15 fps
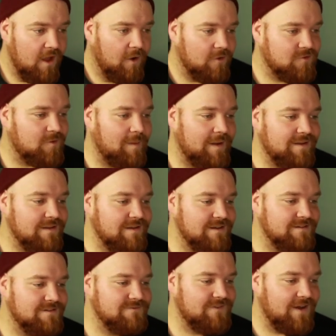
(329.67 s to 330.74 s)
Und zum
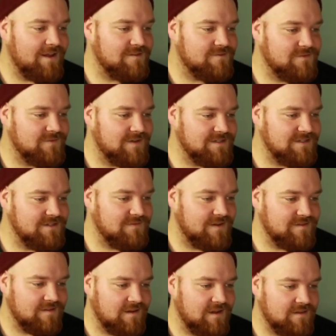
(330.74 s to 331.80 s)
anderen war, soweit ich
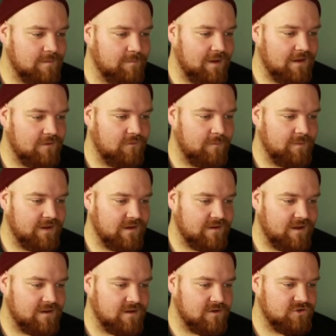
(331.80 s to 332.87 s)
weiß, danach der Park für mehrere
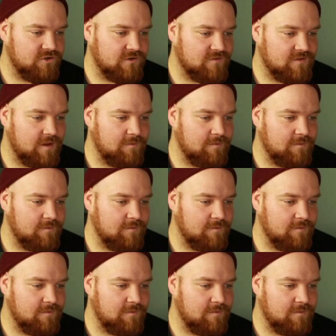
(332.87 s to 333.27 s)
Tage geschlossen.